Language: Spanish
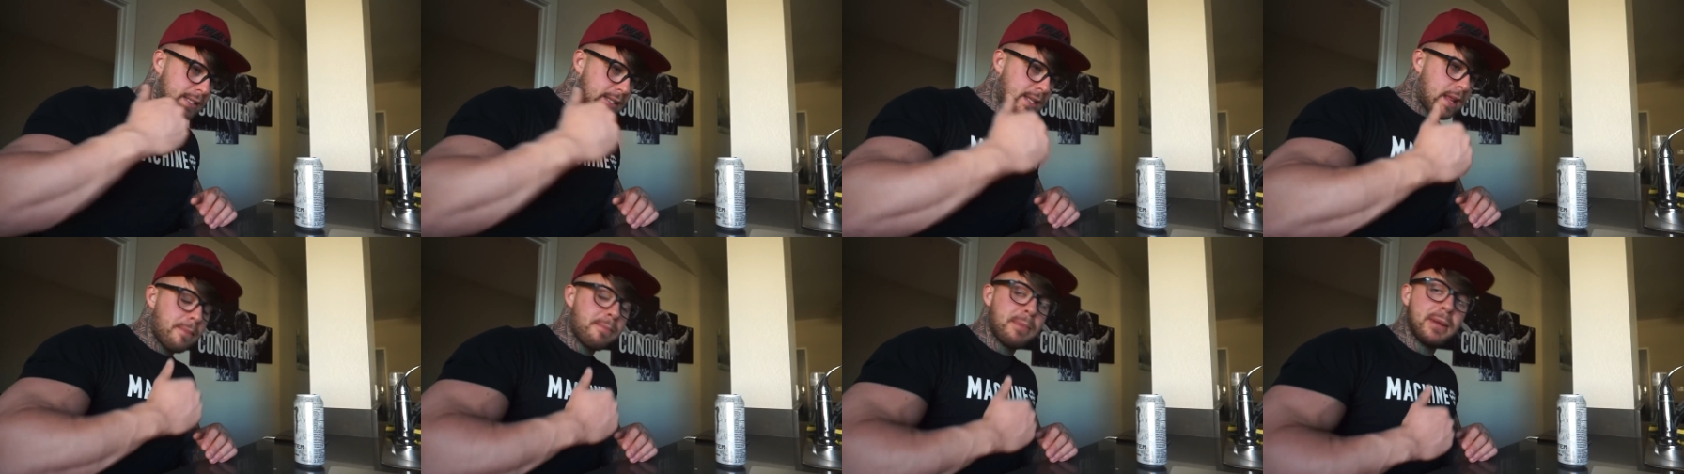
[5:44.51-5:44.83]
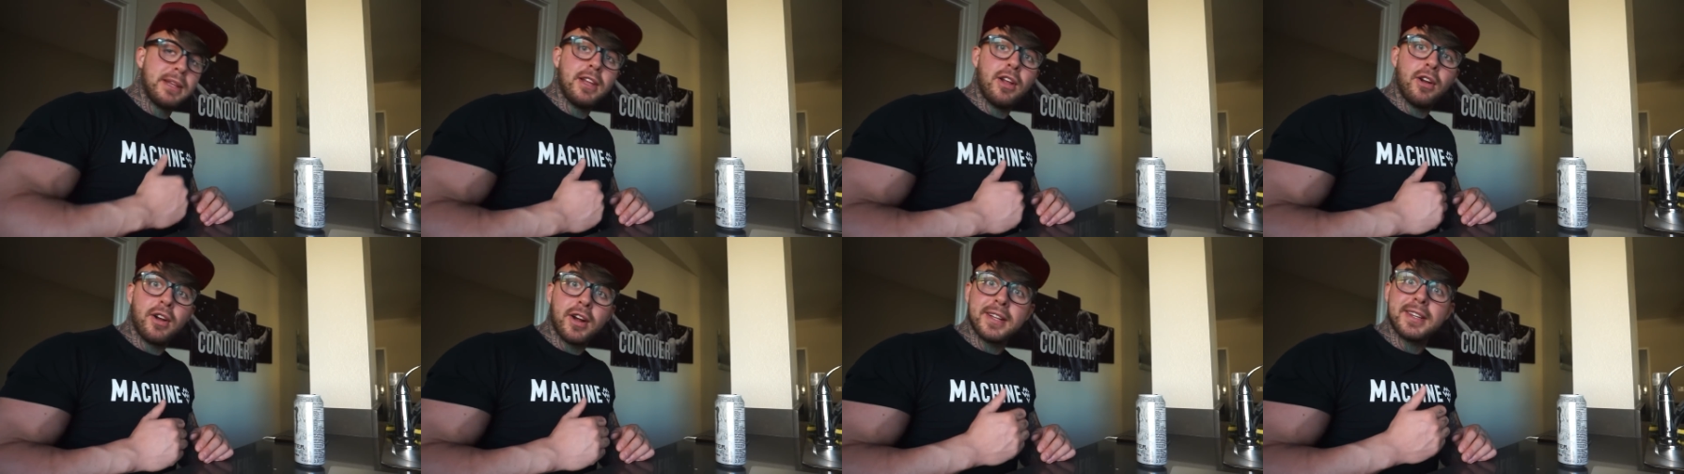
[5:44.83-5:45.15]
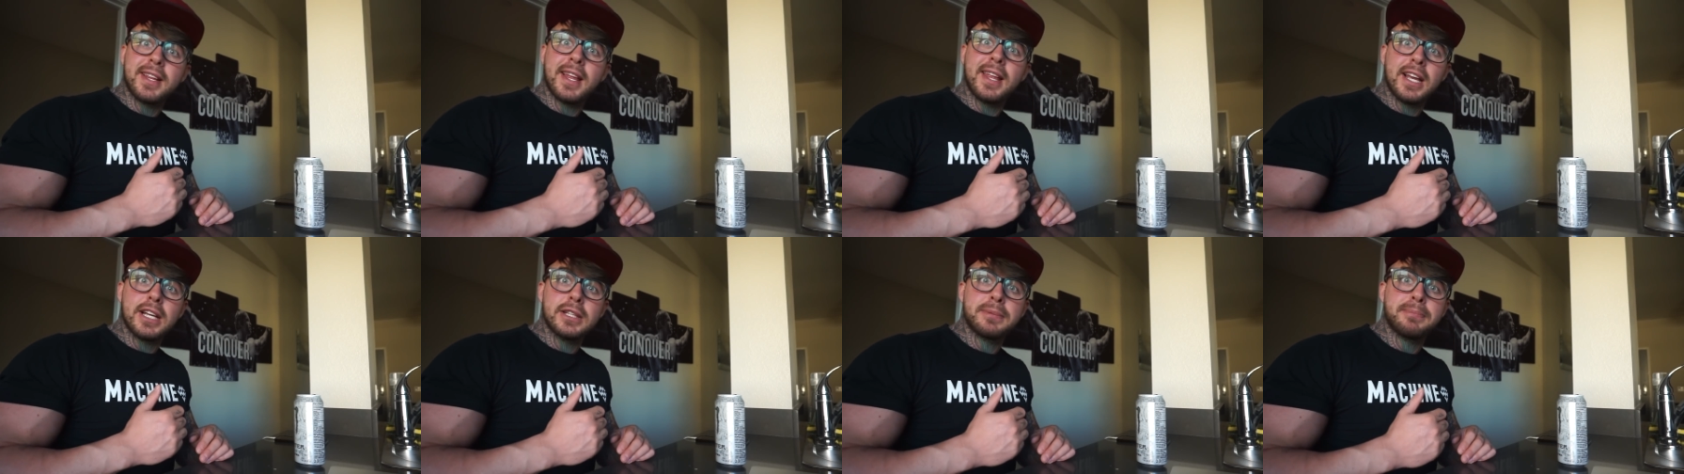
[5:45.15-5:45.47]
Depende de lo que
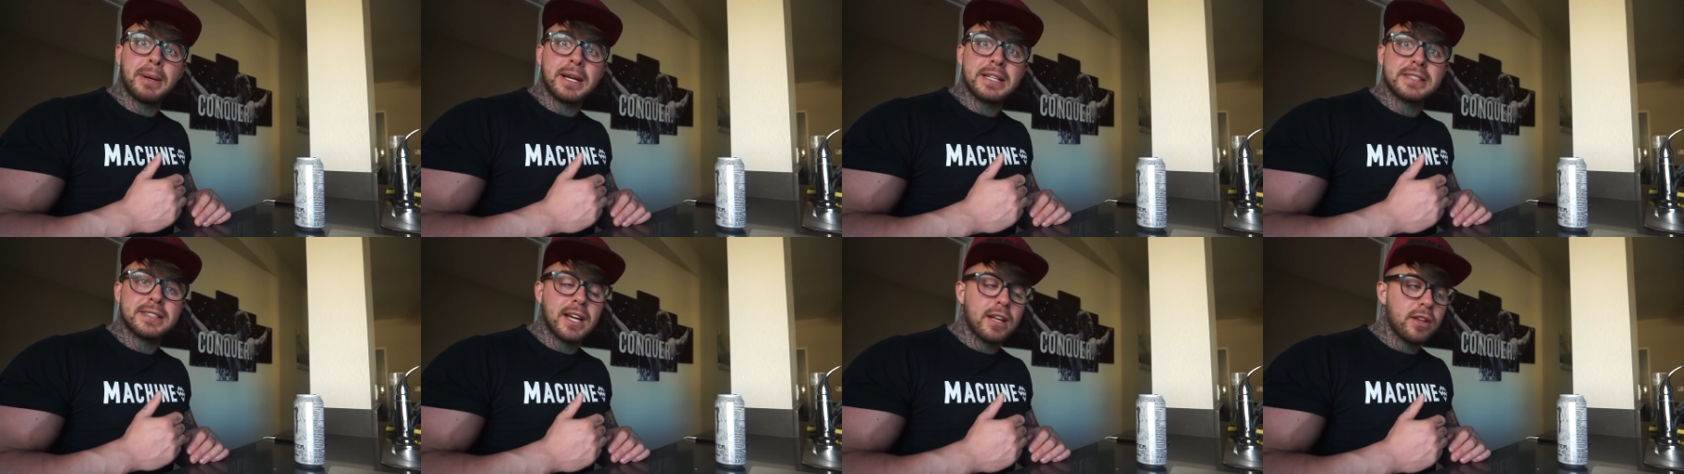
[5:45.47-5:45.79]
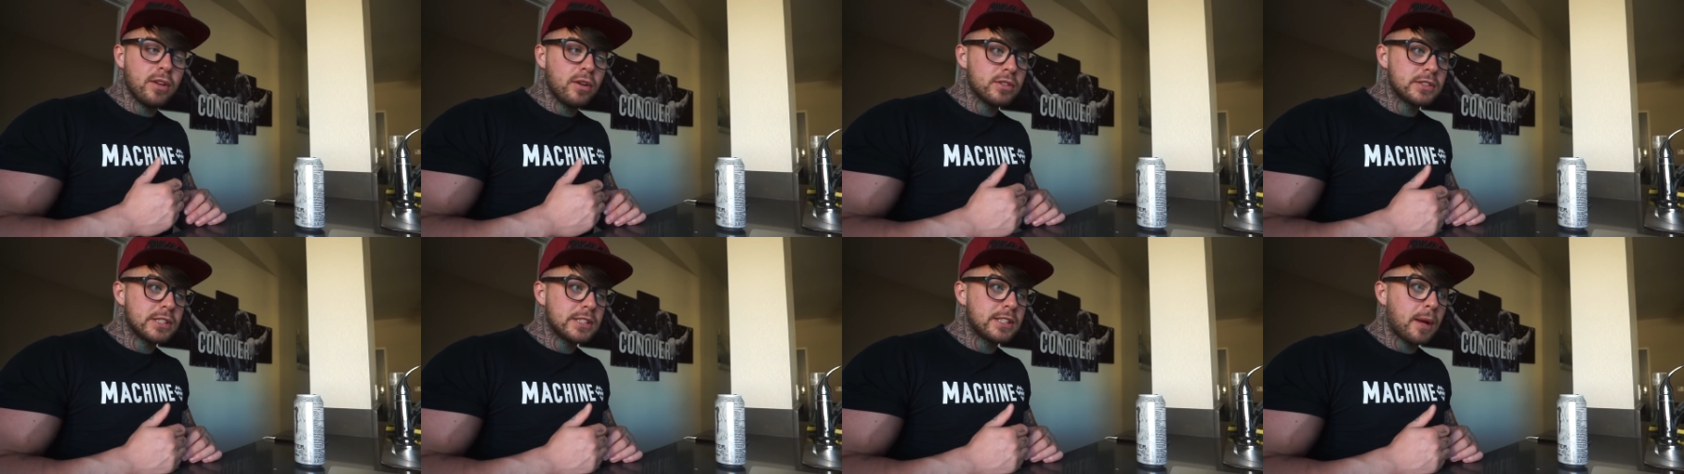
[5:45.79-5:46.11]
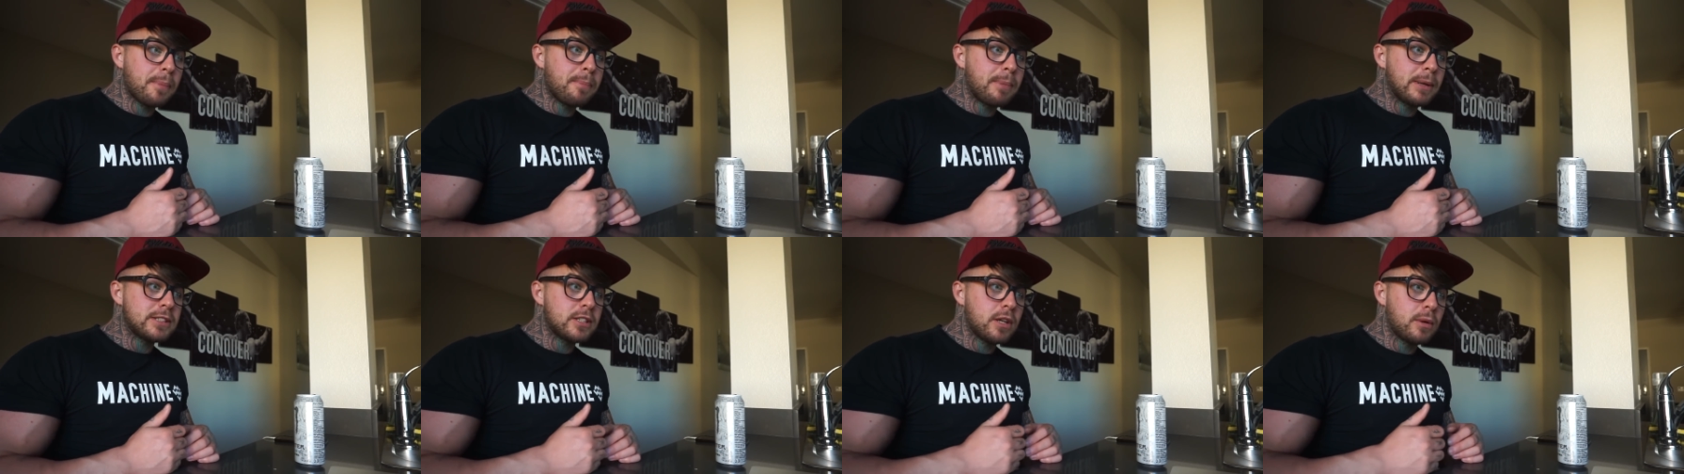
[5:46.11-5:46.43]
te hayas pasado, si te
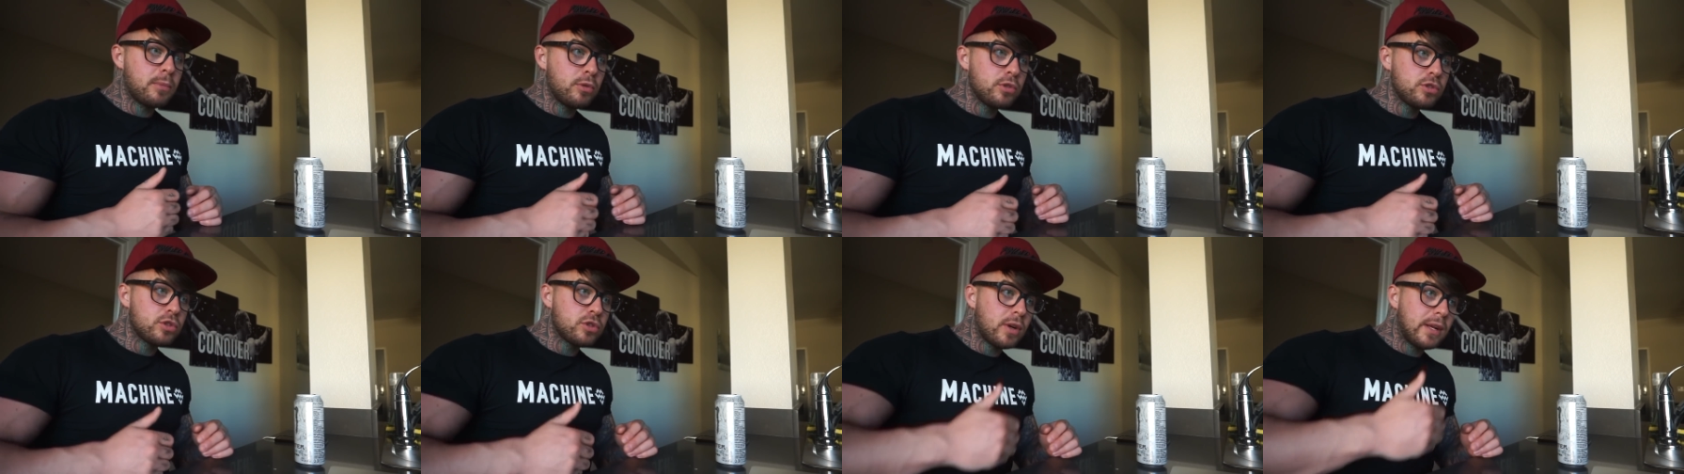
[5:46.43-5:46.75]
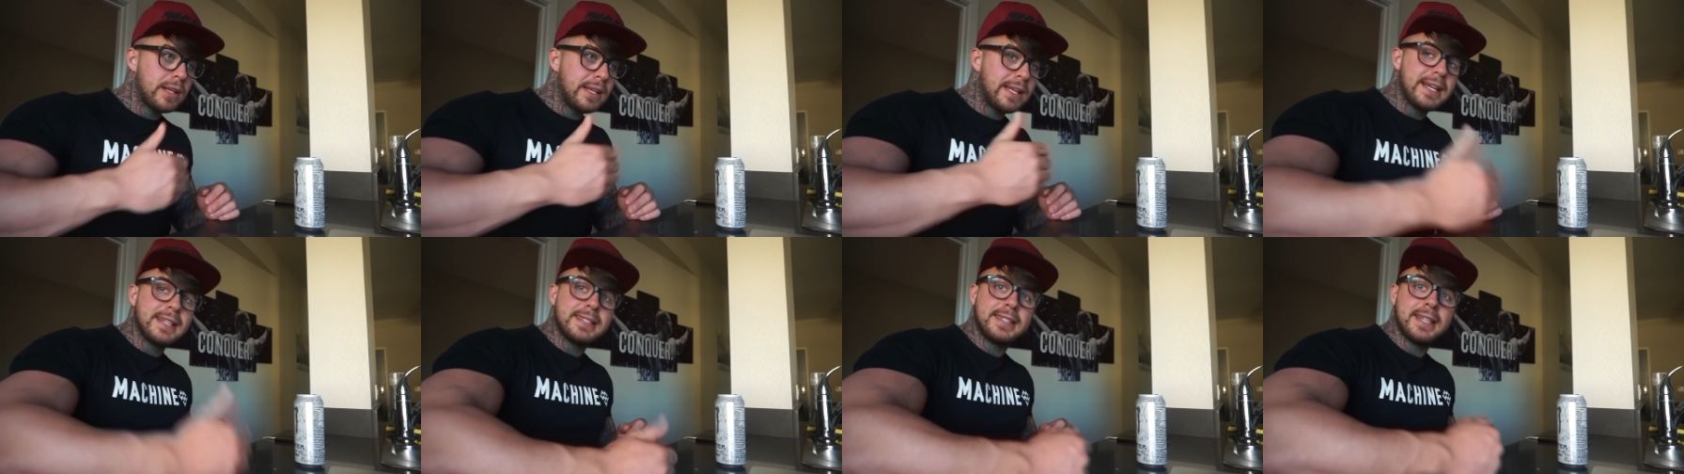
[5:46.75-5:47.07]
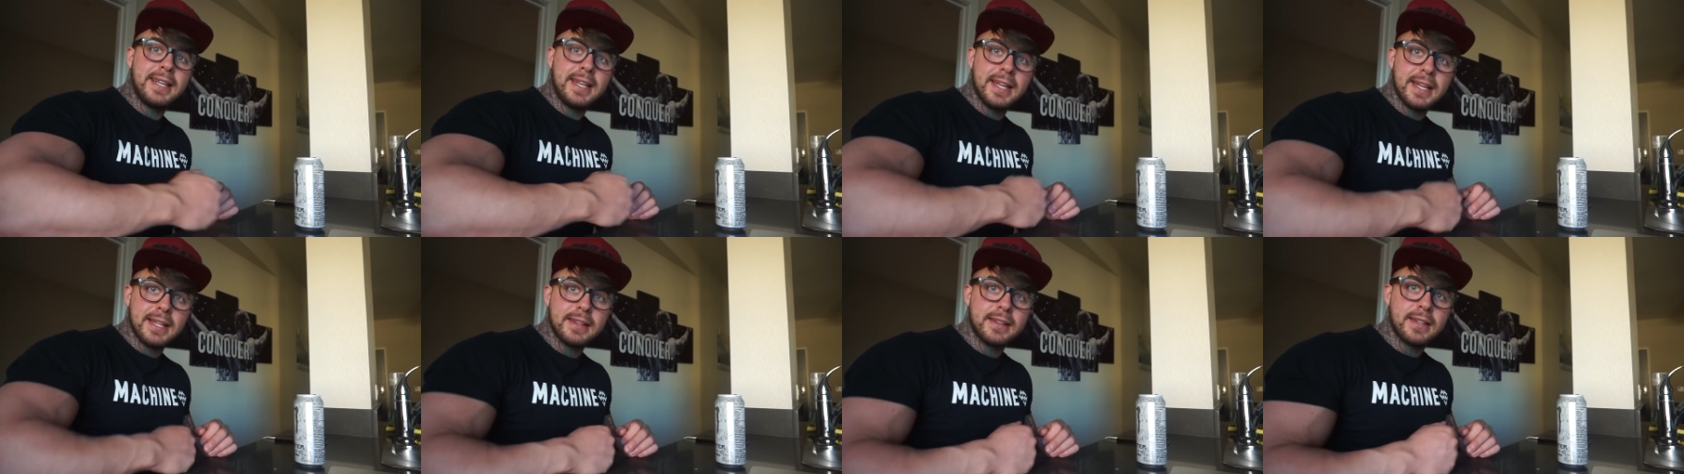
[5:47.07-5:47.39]
has pasado mucho, al día
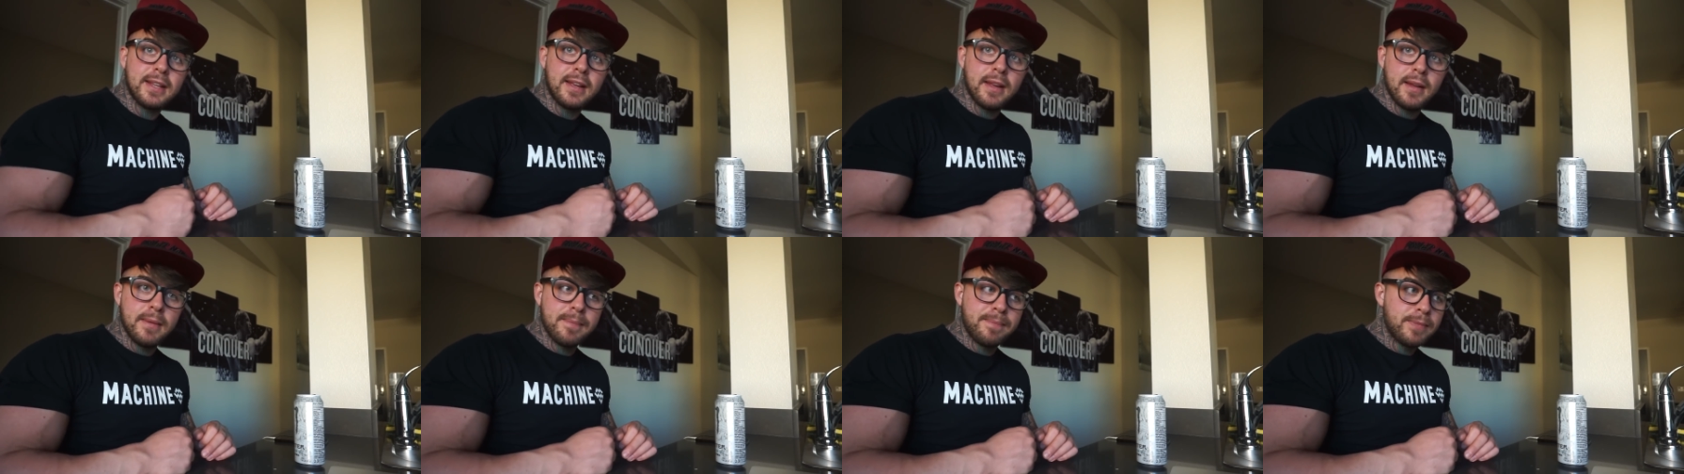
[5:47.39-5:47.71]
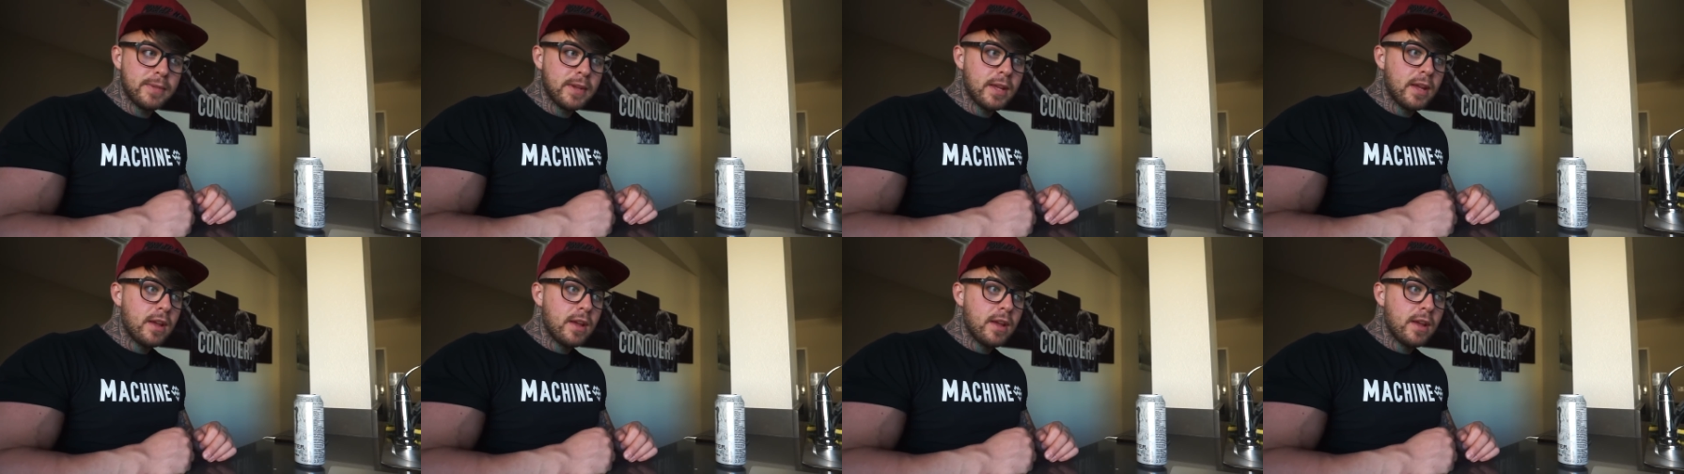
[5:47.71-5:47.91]
siguiente,